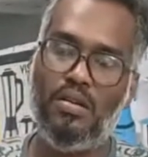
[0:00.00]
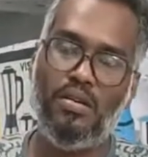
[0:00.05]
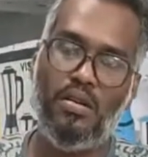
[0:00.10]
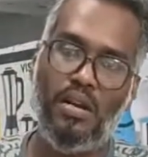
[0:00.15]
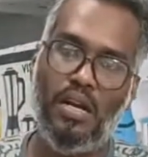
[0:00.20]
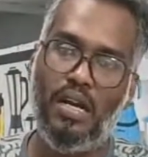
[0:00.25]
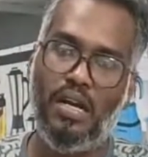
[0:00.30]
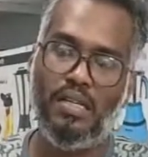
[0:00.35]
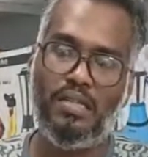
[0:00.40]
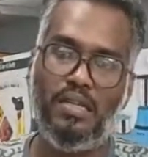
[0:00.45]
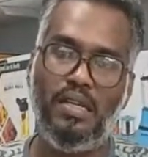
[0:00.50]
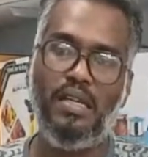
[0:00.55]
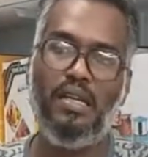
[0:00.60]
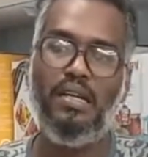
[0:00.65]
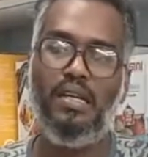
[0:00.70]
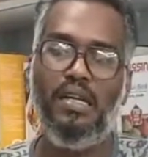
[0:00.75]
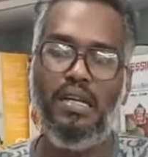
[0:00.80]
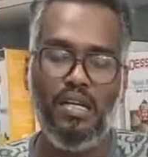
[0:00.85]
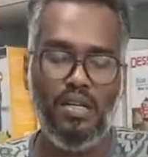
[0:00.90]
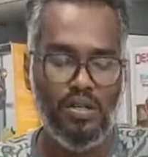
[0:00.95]
করা আছে
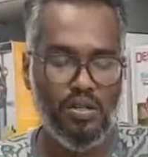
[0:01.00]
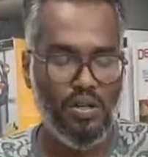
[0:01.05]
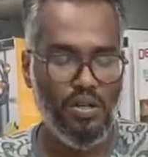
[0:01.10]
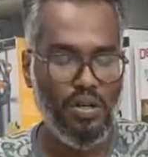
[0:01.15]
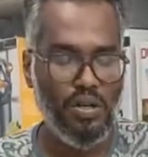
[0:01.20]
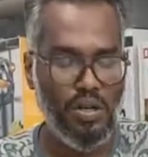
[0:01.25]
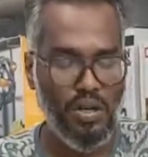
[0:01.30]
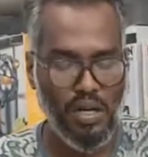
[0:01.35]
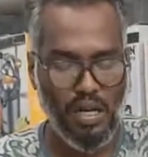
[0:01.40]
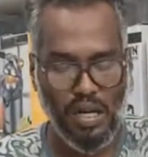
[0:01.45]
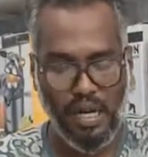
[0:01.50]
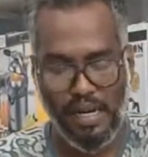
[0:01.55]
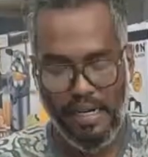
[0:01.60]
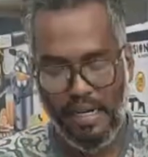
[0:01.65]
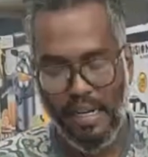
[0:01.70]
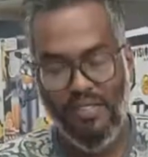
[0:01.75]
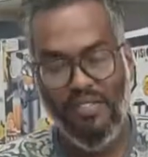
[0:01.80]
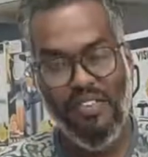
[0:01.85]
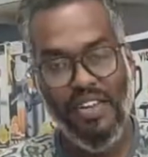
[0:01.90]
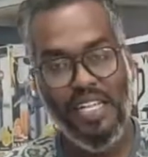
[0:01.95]
তো
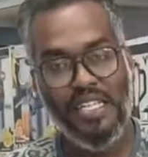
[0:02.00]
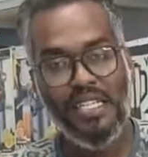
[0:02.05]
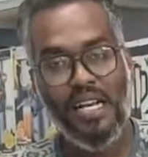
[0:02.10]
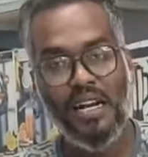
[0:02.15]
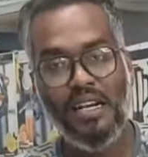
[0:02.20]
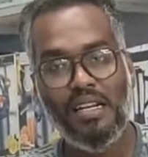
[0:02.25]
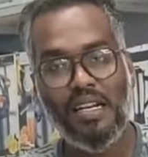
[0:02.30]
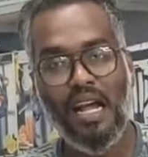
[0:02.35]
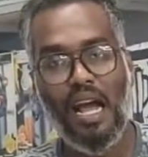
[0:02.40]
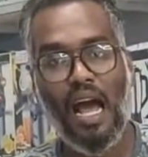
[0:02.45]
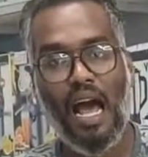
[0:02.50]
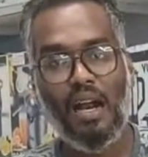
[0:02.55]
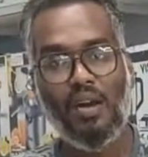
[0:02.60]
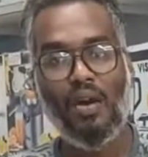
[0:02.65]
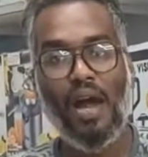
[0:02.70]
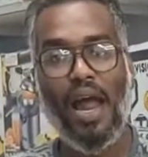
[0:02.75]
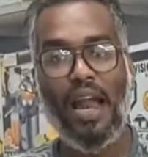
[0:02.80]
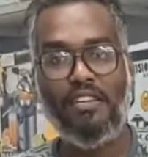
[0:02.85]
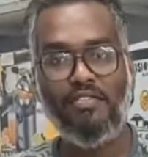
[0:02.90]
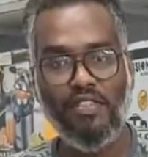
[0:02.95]
এটার ফিচারটা আরও
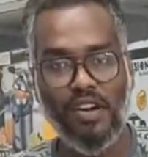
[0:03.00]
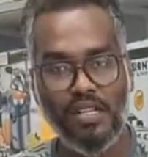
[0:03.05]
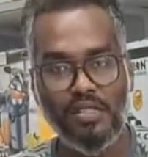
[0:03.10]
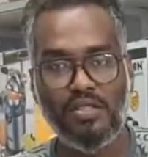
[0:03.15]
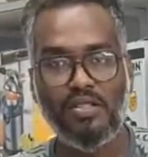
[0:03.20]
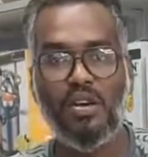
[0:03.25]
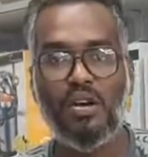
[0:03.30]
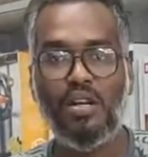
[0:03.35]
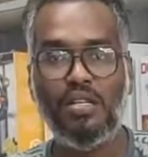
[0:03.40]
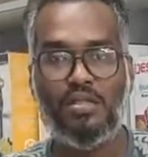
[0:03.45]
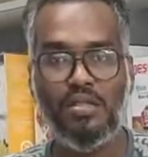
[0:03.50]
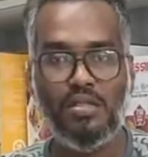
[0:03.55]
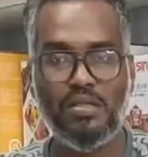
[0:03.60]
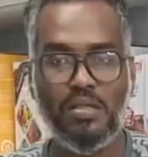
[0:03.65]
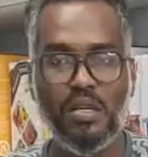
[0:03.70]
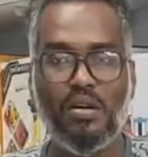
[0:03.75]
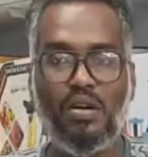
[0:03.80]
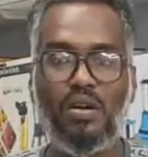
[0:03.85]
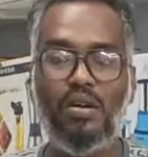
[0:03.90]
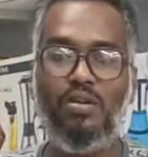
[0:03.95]
অ্যাডভান্স করার
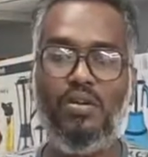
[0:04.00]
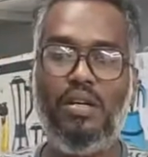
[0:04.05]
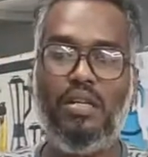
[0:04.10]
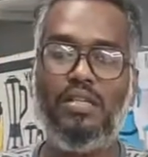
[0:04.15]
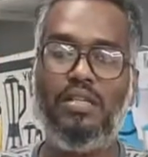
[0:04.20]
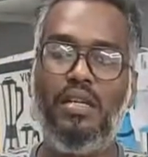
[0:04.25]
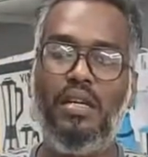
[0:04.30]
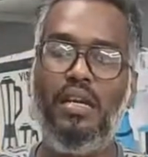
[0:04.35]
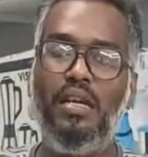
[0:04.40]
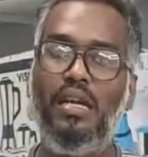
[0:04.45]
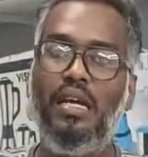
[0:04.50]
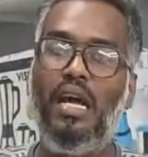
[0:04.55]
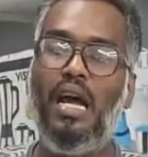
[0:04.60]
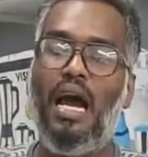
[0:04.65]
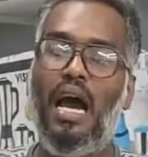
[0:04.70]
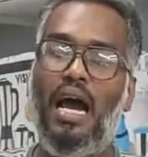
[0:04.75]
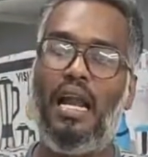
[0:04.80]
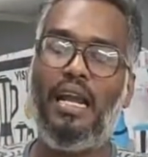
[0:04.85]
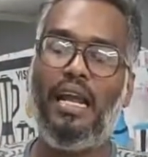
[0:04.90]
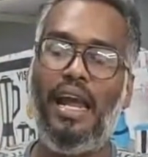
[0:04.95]
চেষ্টা করা হয়েছে
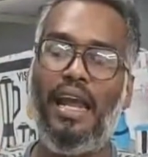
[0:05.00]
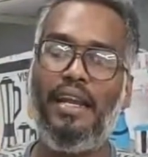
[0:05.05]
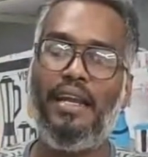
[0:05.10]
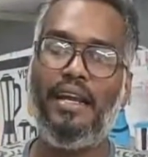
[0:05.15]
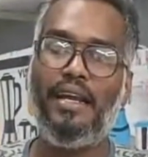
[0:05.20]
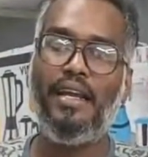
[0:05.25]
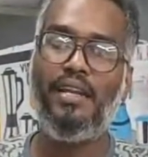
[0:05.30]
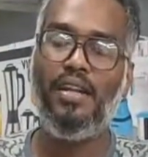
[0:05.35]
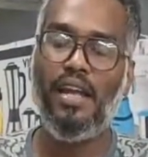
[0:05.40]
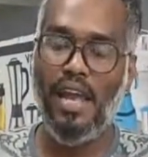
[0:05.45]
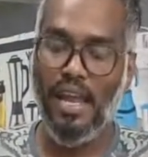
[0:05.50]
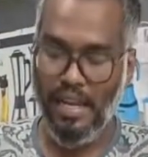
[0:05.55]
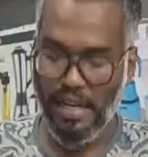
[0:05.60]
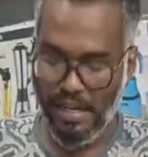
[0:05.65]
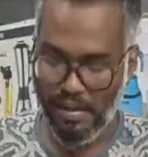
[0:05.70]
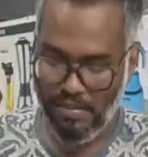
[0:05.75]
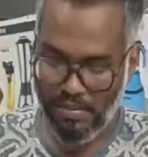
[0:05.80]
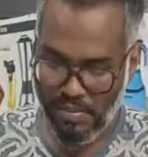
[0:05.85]
আর এটা কি এই